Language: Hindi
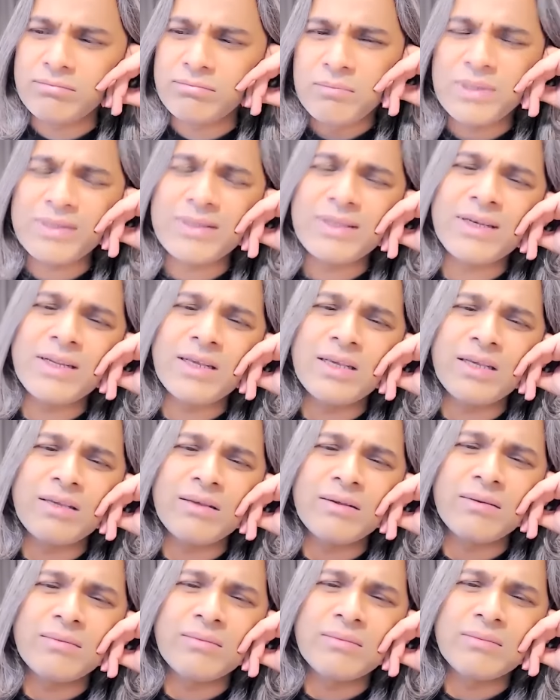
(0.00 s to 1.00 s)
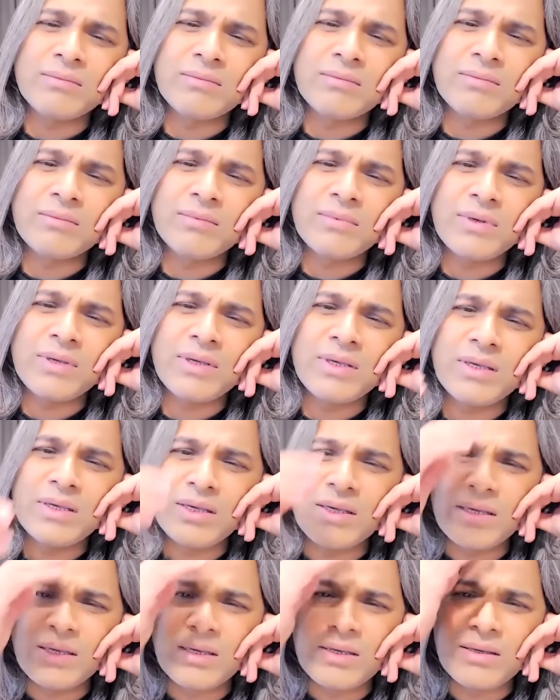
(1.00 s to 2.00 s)
पता नहीं
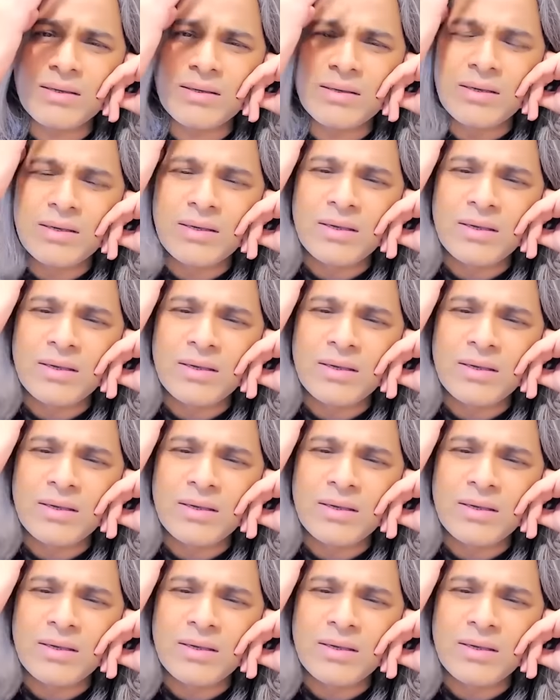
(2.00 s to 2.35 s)
ये